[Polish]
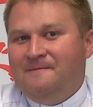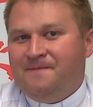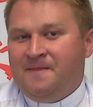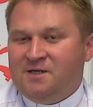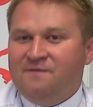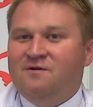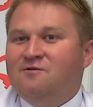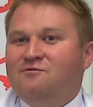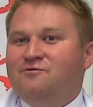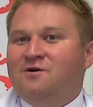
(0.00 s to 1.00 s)
Ta nasza
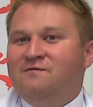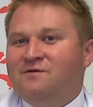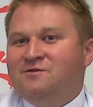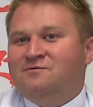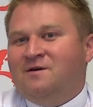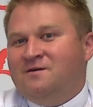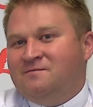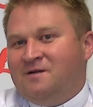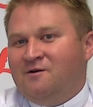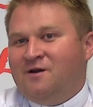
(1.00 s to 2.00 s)
wielokulturowość
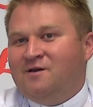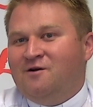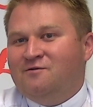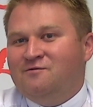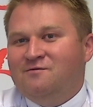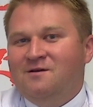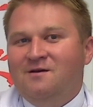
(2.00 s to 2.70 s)
tutaj tego regionu.